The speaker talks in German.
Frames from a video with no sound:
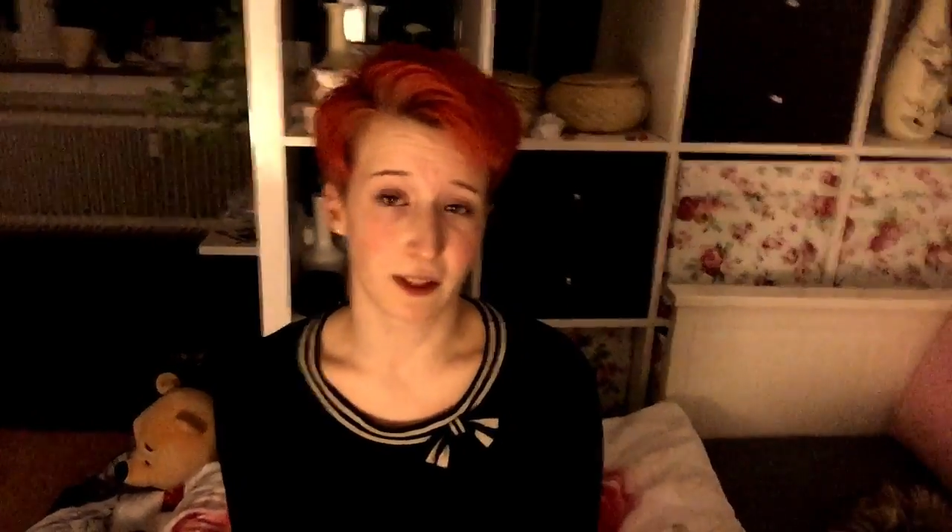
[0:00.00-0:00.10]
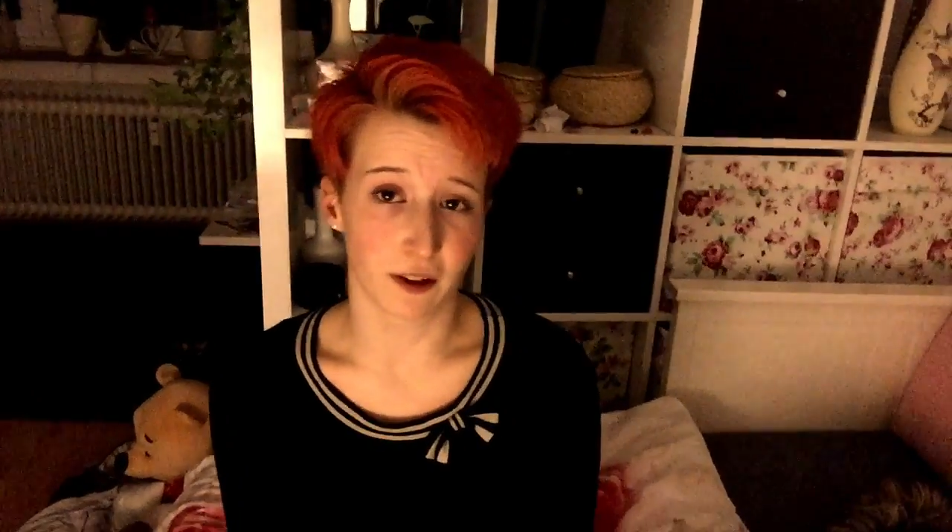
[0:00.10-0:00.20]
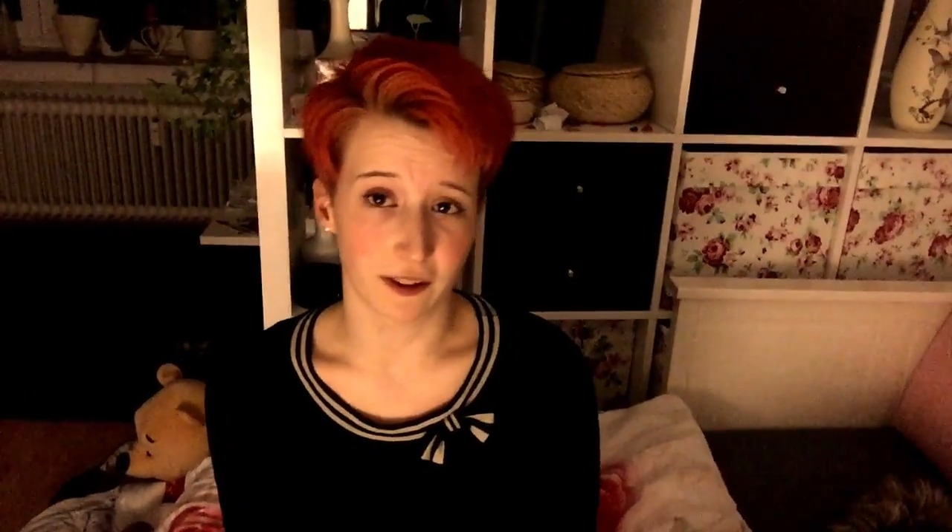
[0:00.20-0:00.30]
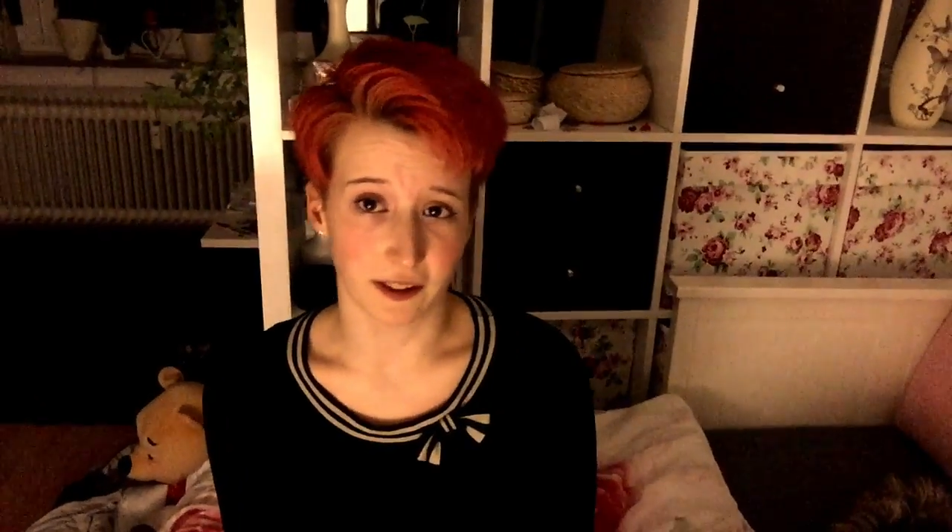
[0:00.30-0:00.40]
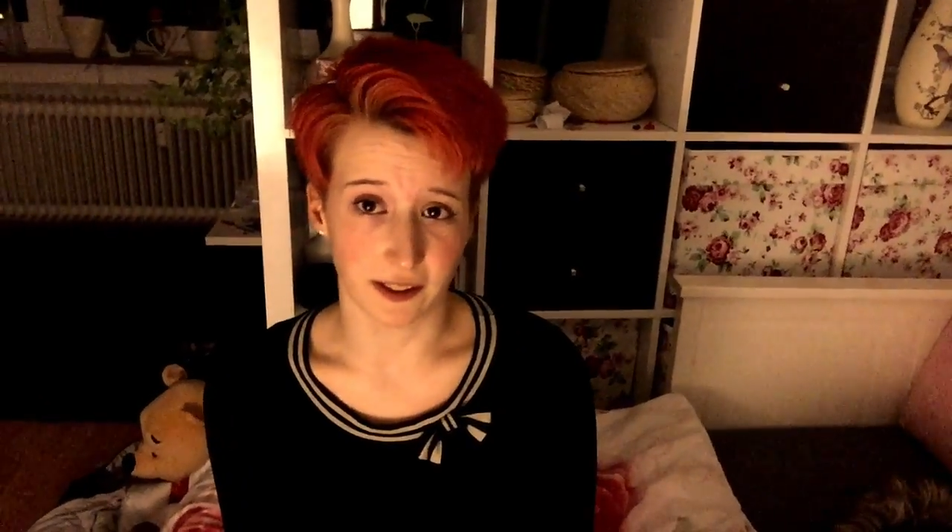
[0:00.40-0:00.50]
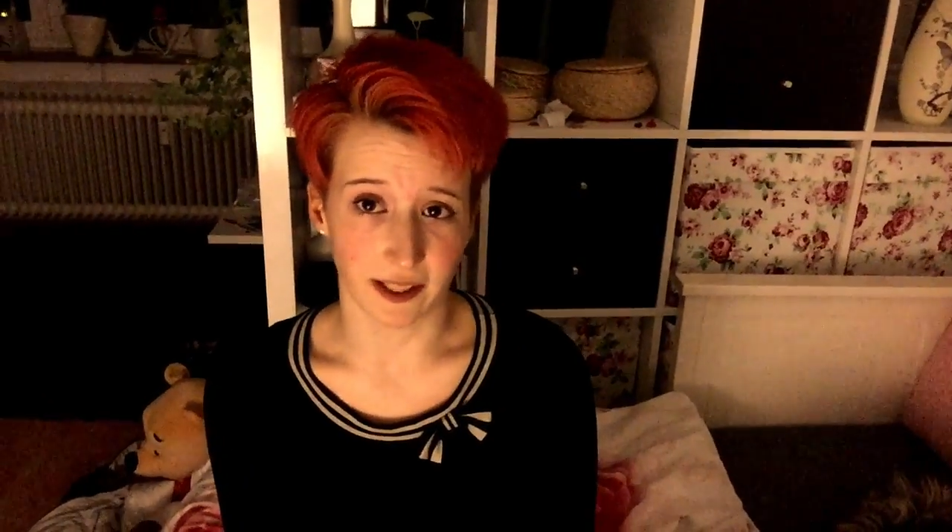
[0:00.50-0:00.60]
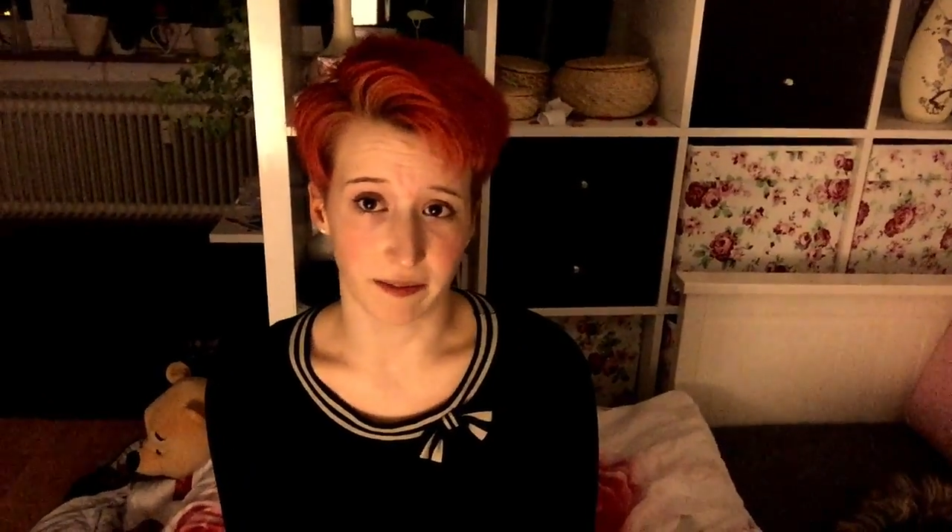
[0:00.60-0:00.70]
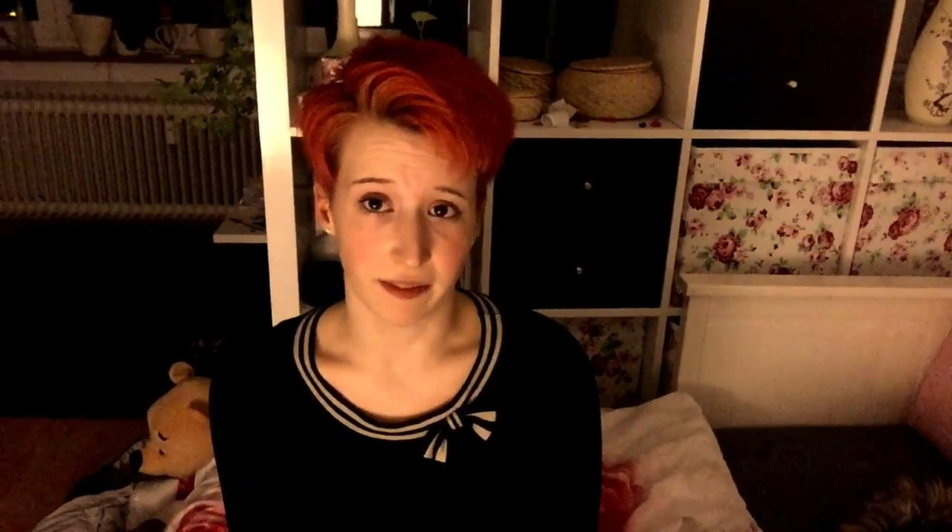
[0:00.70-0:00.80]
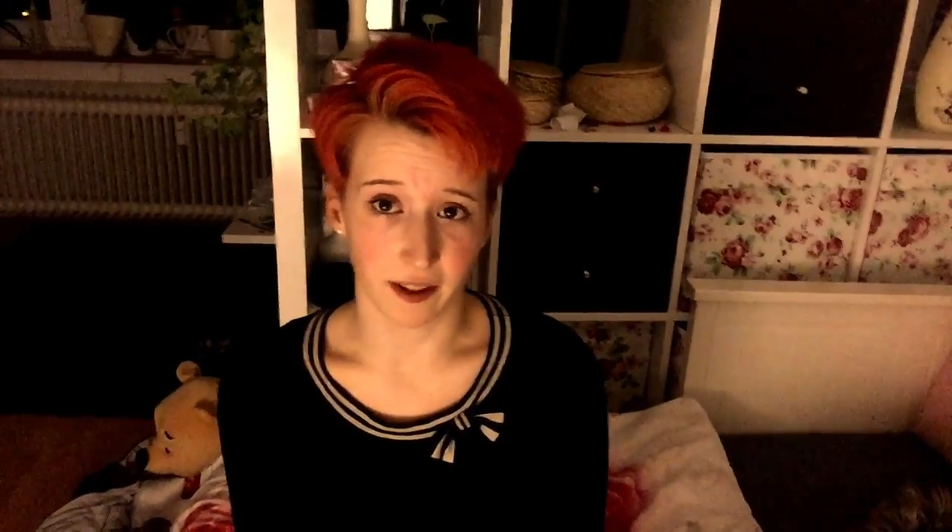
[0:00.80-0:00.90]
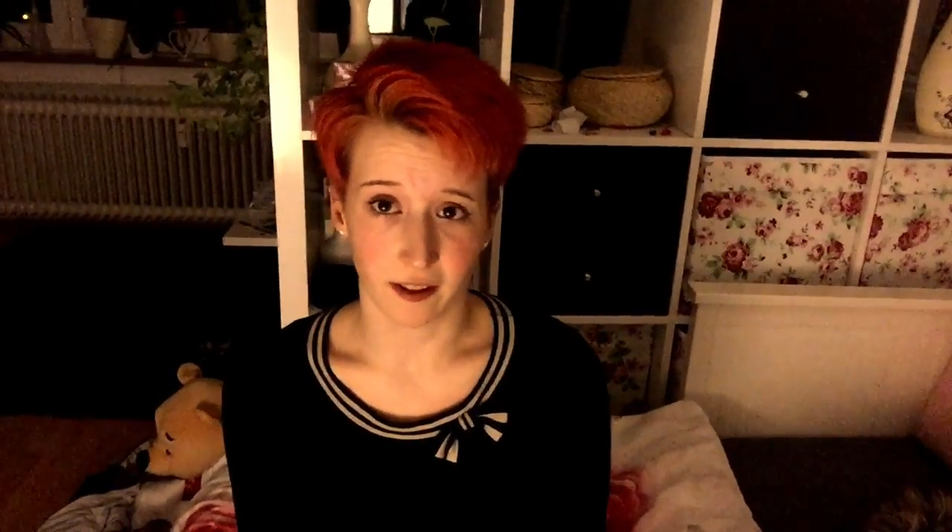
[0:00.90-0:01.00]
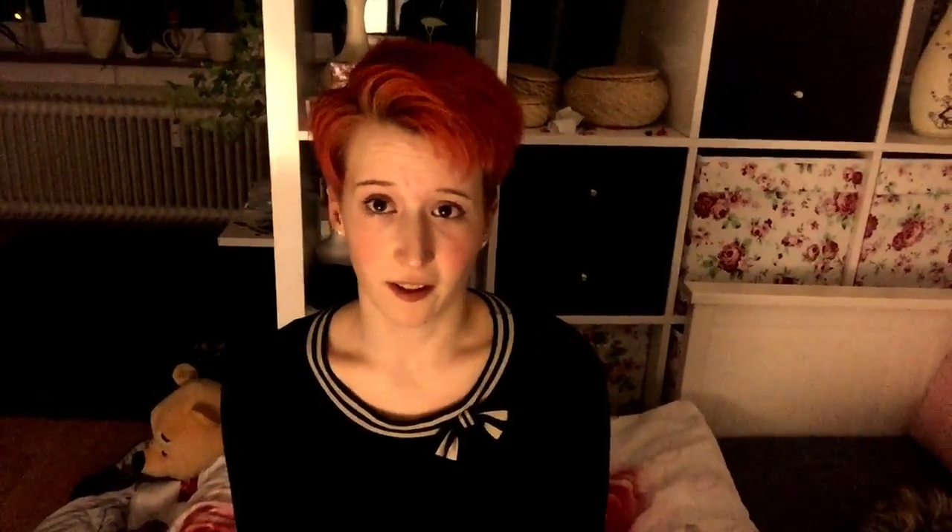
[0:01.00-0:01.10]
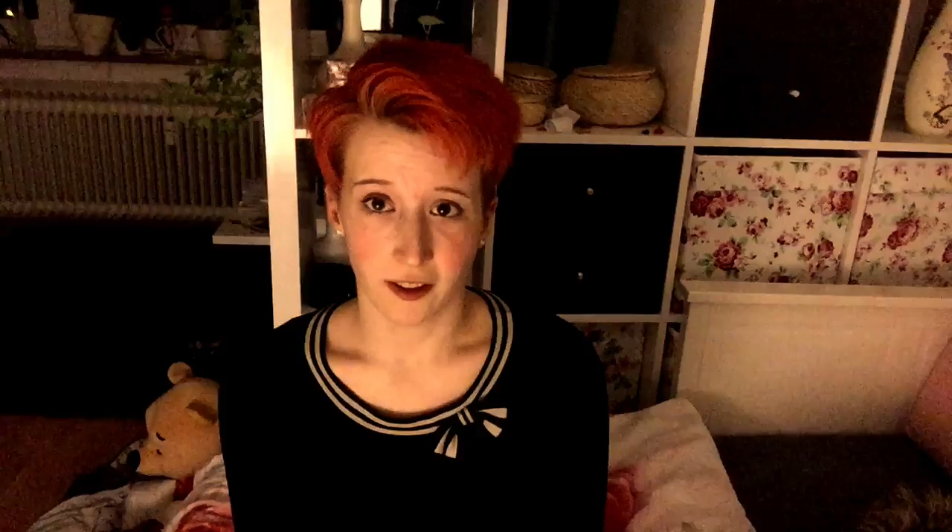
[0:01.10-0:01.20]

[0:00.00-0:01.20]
die Leute, die es einfach